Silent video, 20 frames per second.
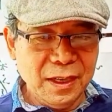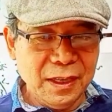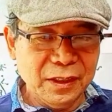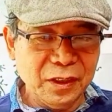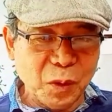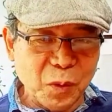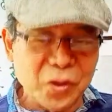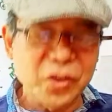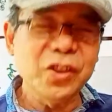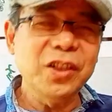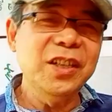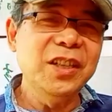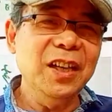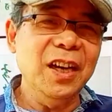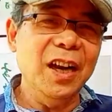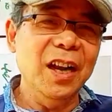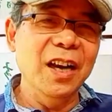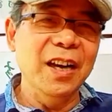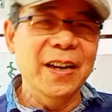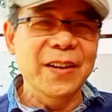都是一
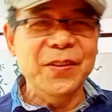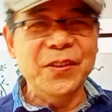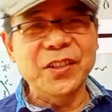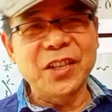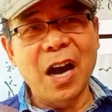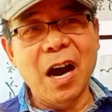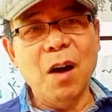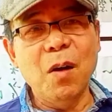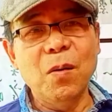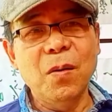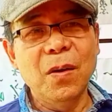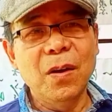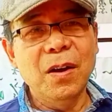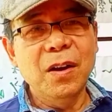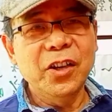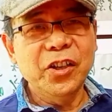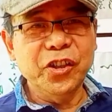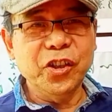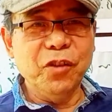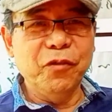些冷嘲
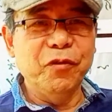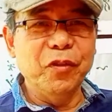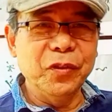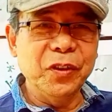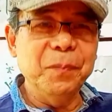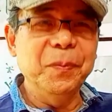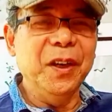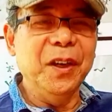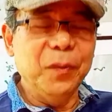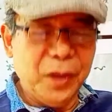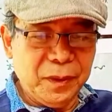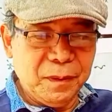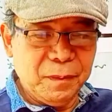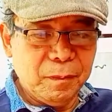热讽的评论，